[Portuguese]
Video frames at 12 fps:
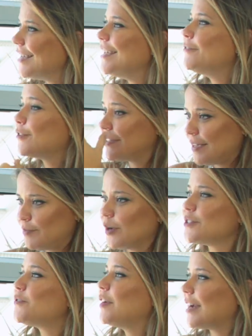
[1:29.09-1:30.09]
e você
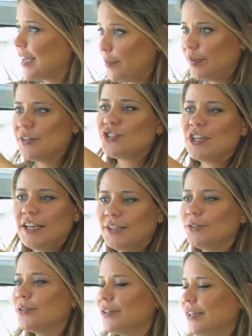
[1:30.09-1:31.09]
pode ficar
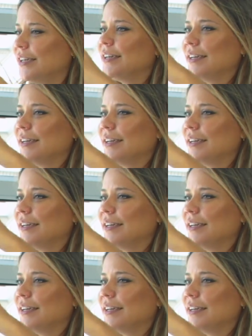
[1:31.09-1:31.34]
repetindo